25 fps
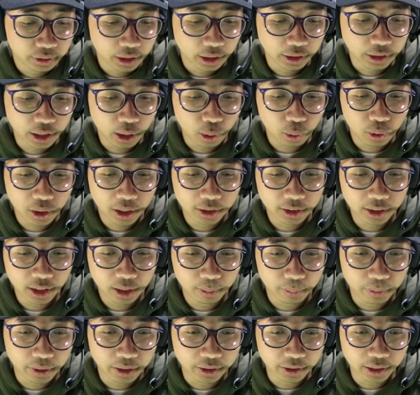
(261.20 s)
Nanti aku liatin
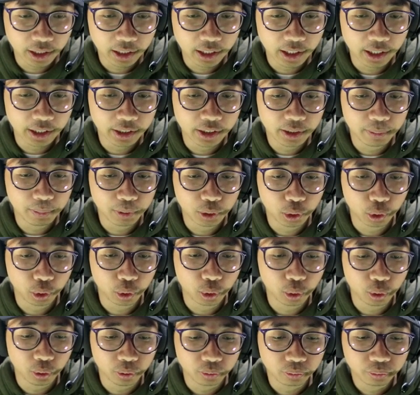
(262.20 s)
lebih detail lah ini
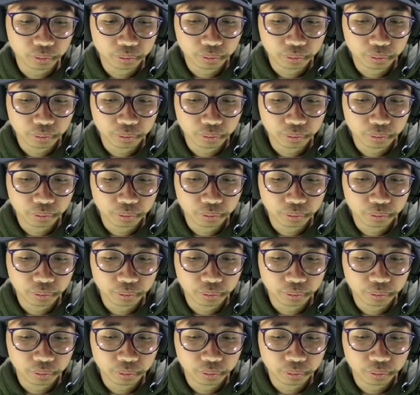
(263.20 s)
maksudku.